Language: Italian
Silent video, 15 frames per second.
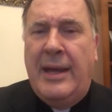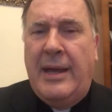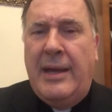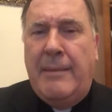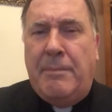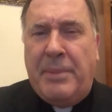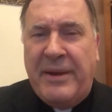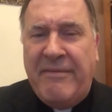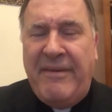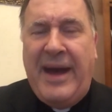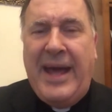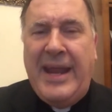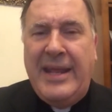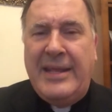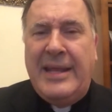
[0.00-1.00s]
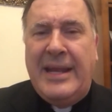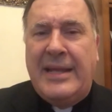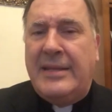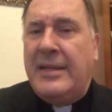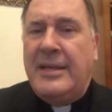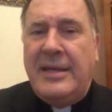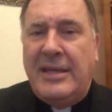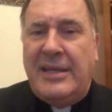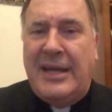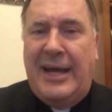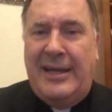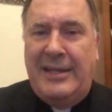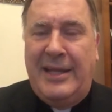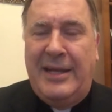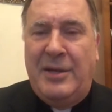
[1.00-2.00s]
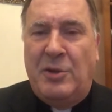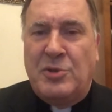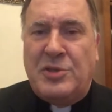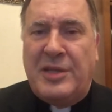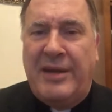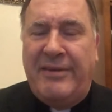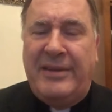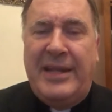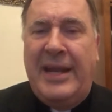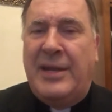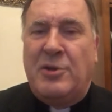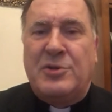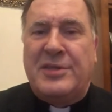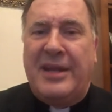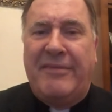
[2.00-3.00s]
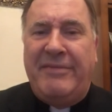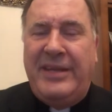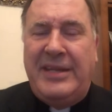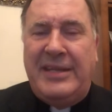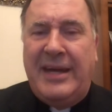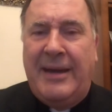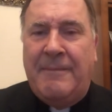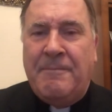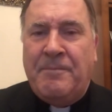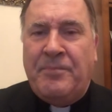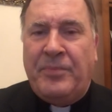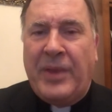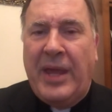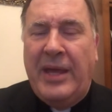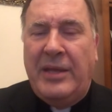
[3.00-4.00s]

eh, privare della dignità del nostra, della nostra vita,